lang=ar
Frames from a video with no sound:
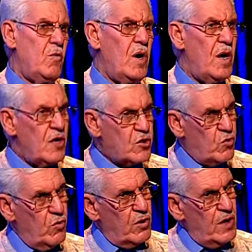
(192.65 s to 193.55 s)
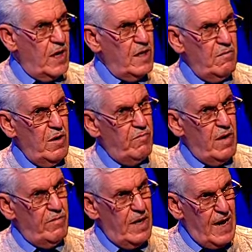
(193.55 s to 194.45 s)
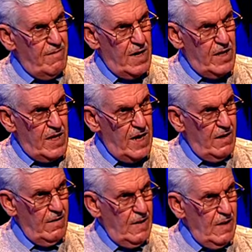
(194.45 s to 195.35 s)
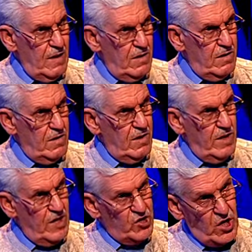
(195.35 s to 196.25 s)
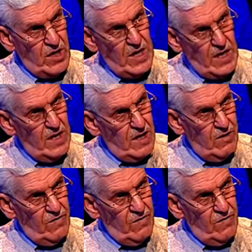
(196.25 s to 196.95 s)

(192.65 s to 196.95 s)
وأشكر يعني من باب الأمانة آه، لجأنا إليهم